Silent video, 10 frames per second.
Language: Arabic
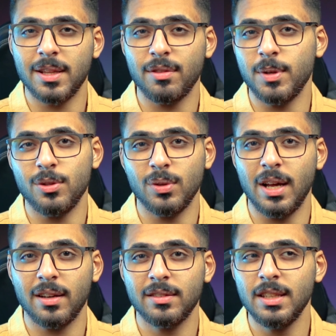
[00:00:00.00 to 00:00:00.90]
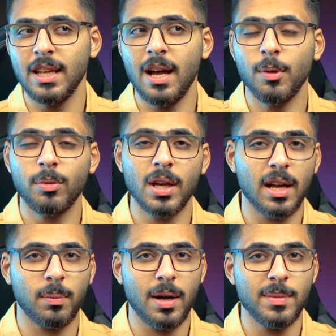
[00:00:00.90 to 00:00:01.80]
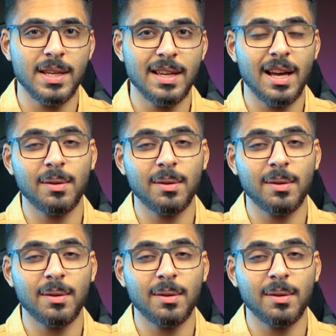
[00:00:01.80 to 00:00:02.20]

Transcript: 300 دولار تلقاه ممكن 400